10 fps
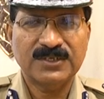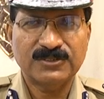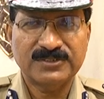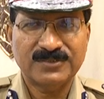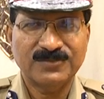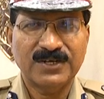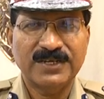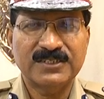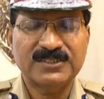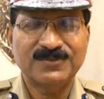సంవత్సరము
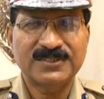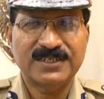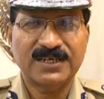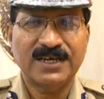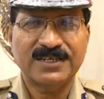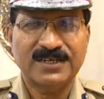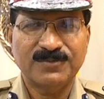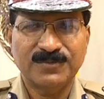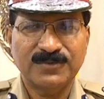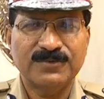గణేష్ నిమజ్జన
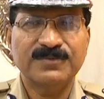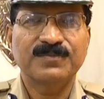కార్యక్రమంలో